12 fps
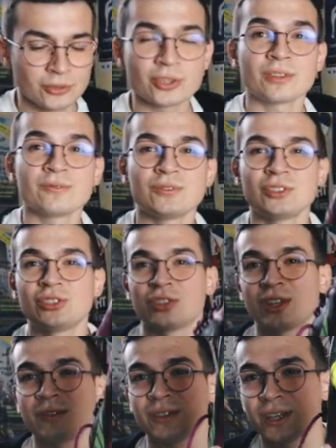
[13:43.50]
No jak
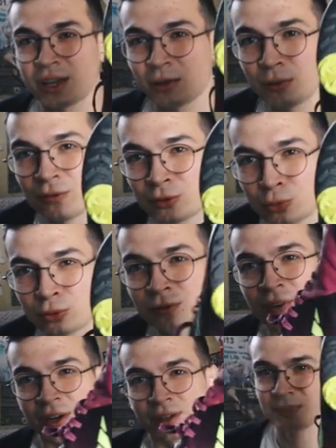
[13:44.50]
widzicie, nawet ja grałem w
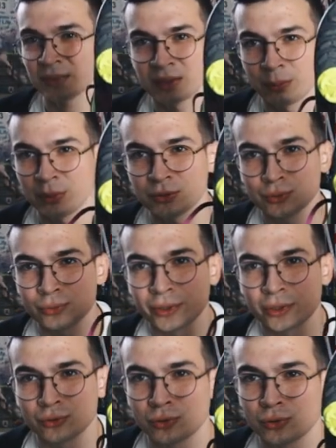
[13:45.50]
turfach. Na początku
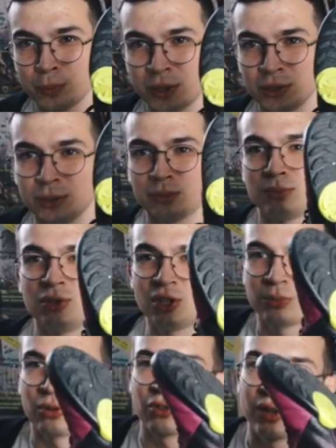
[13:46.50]
jakoś to super nie, mi
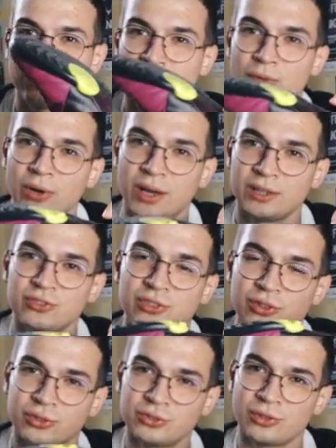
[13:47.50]
nie przeszkadzało, ale
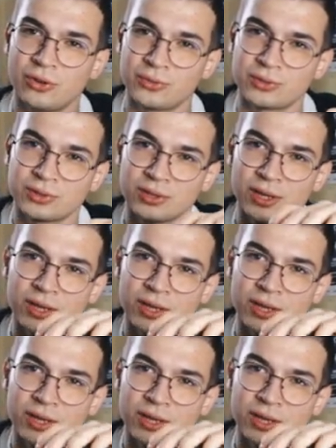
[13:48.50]
jeśli chodzi o